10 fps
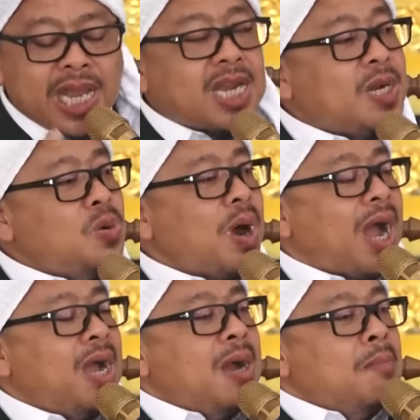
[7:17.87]
Yang
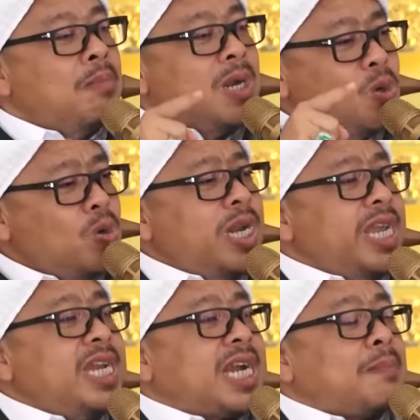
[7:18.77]
kedua,
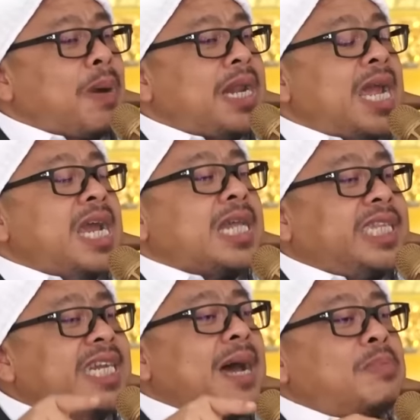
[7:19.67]
menuding kepada yang
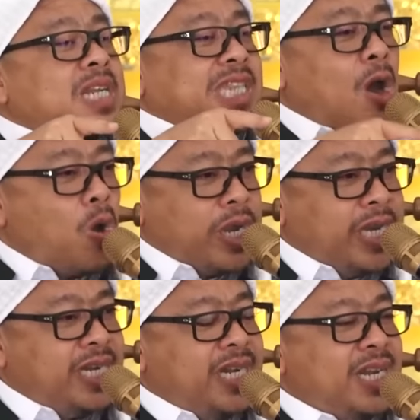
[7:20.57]
tidak
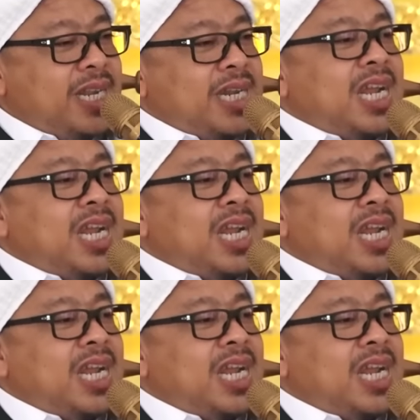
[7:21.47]
bertauhid